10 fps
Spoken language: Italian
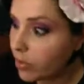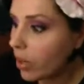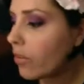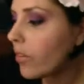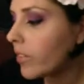
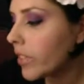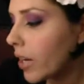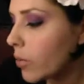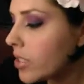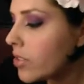volevo fare vedere
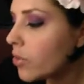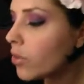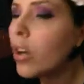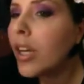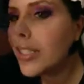questi
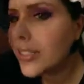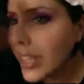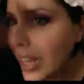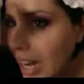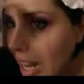sono
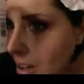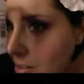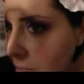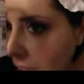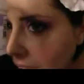
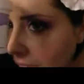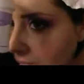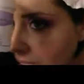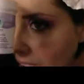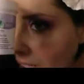
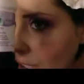dell'Almei